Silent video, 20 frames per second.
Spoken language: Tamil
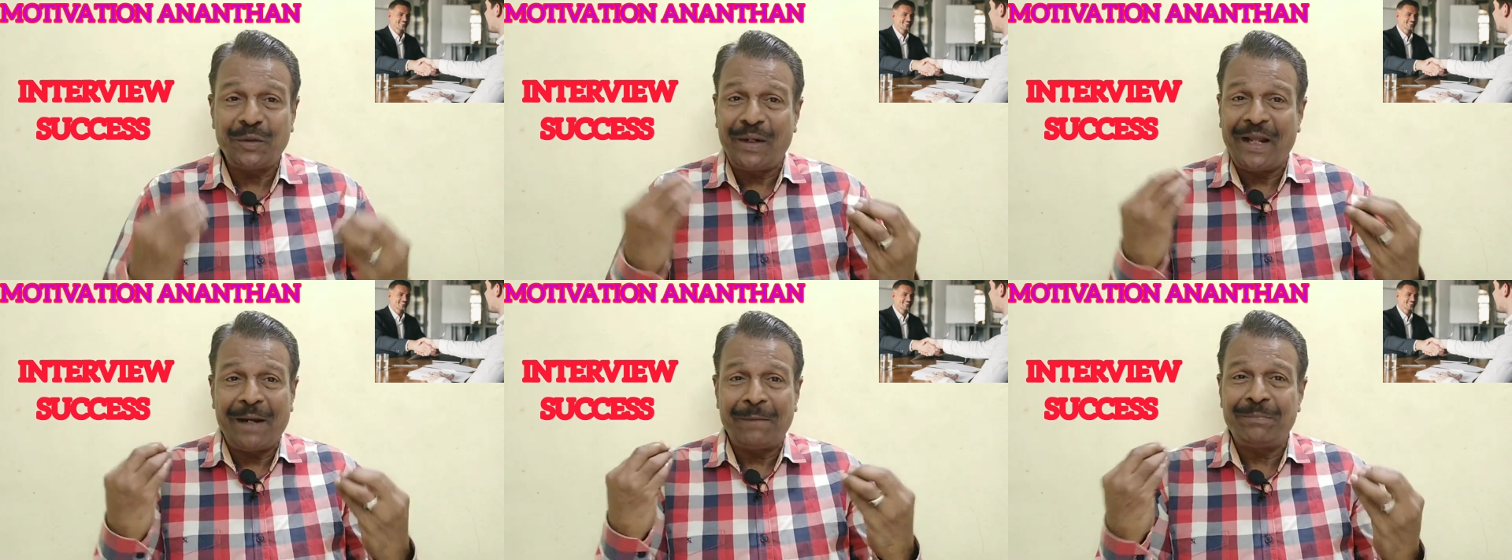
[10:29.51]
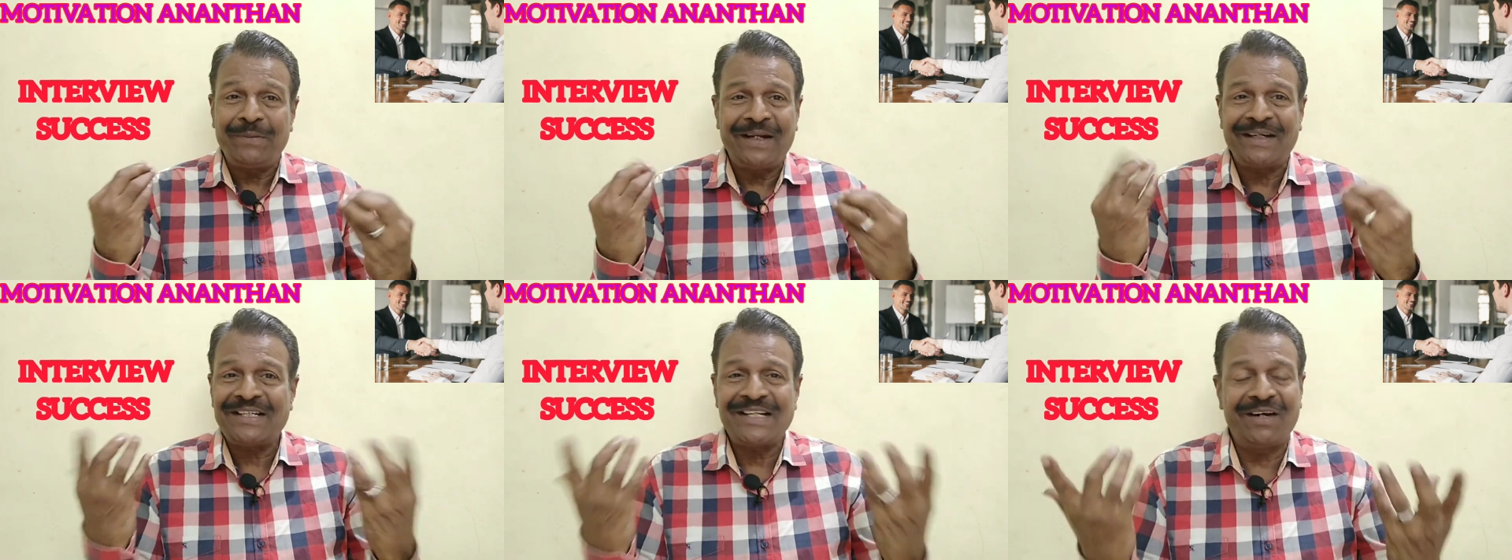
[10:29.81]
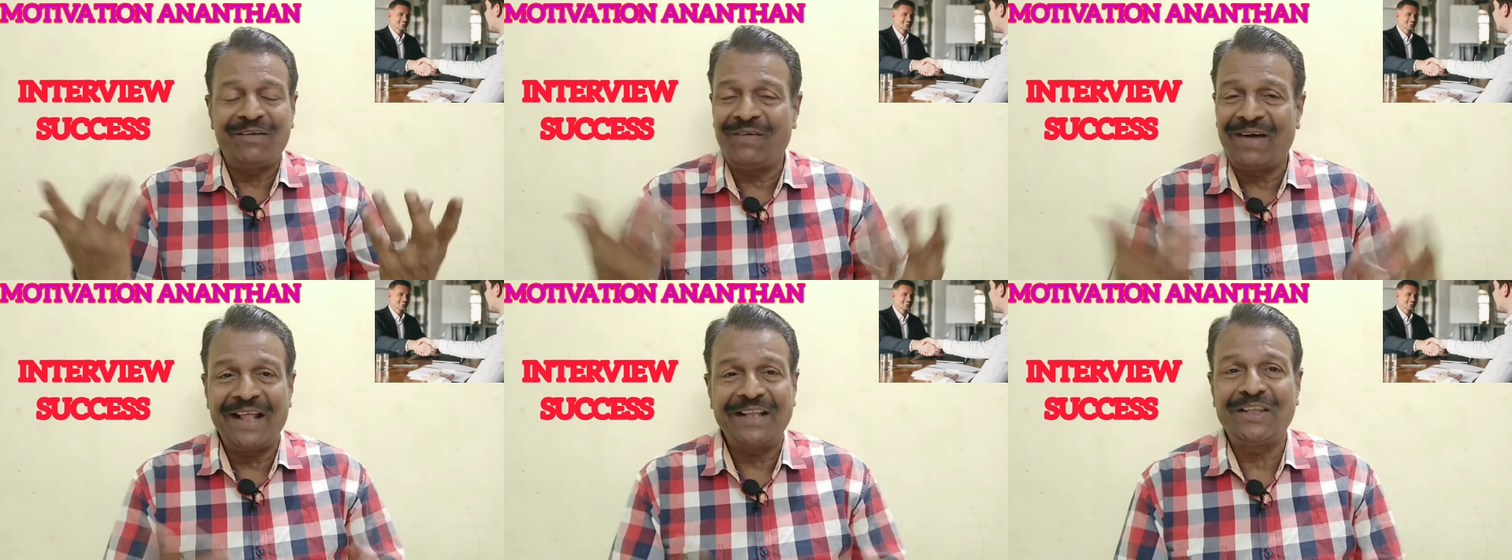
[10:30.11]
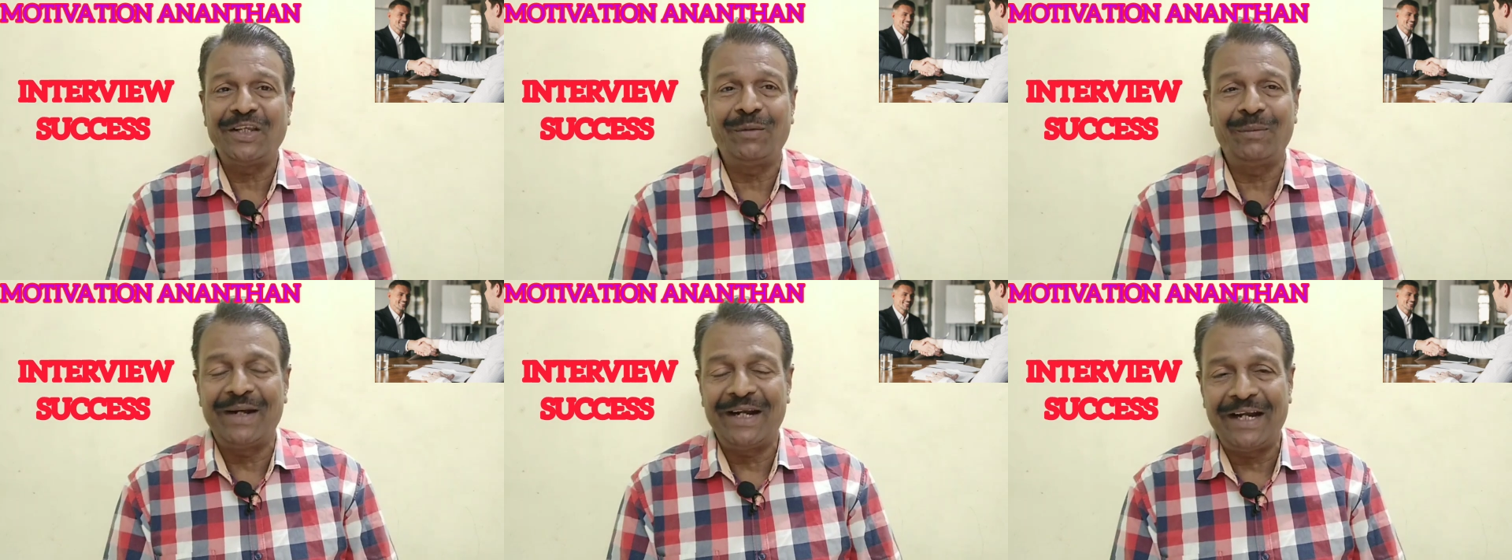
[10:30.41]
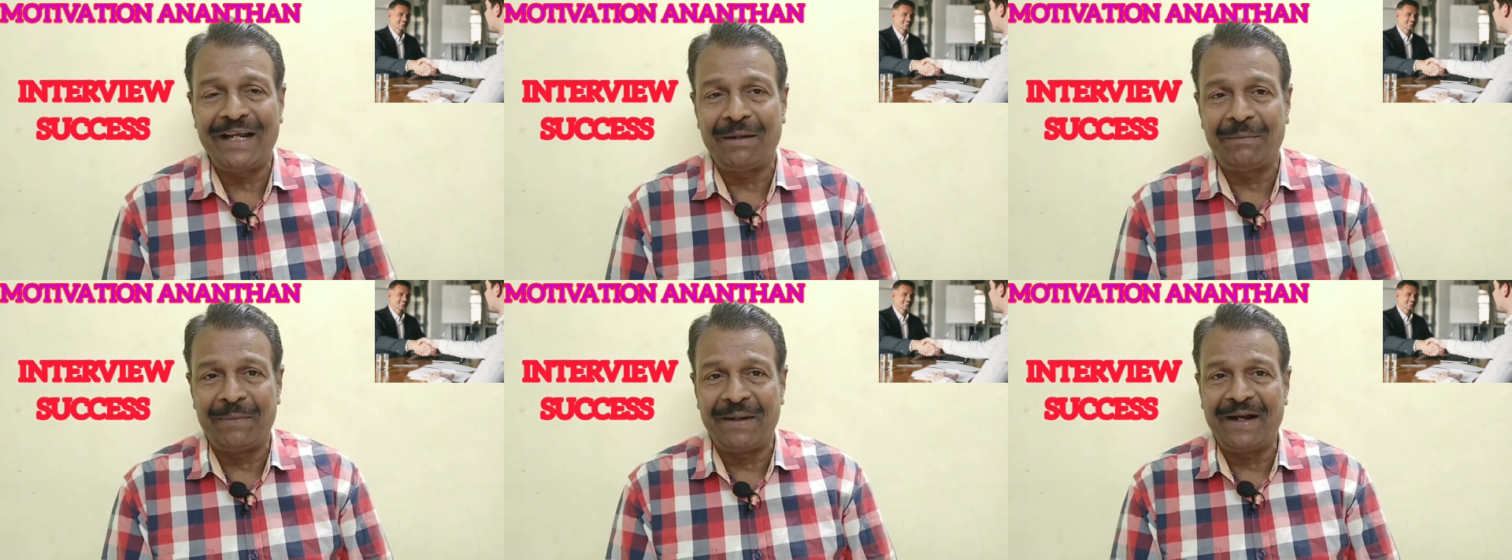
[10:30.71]
டு டே அப்டேஷன் வளர்த்துக்க
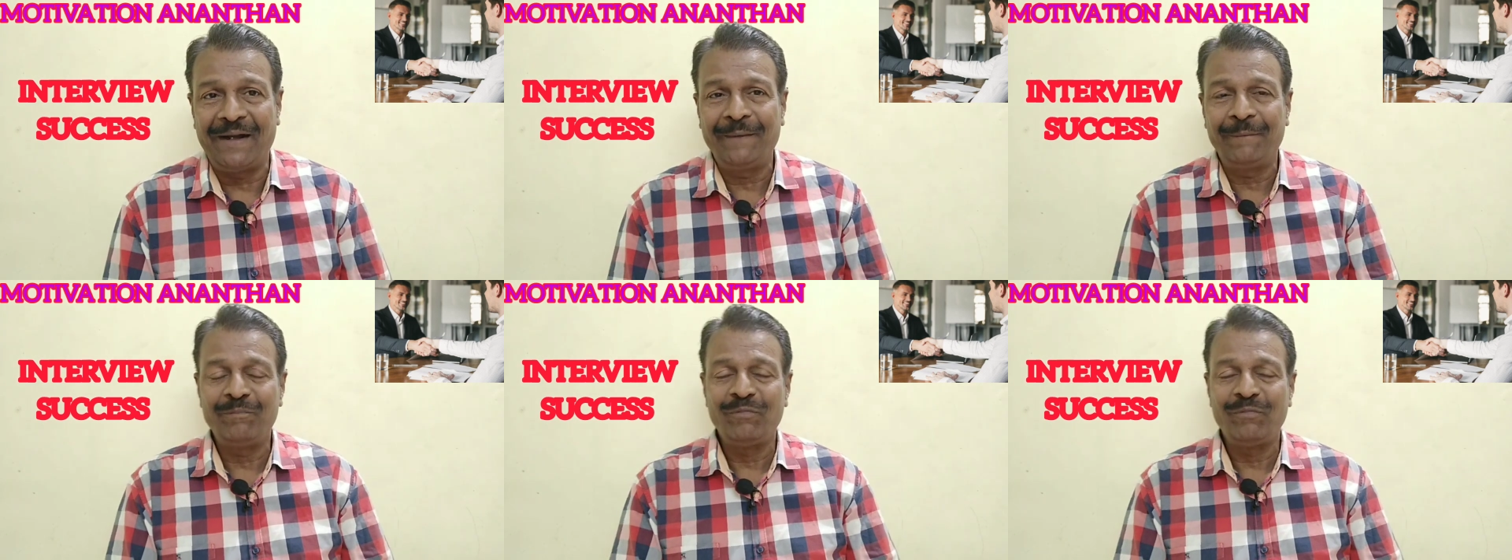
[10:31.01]
வேண்டாமா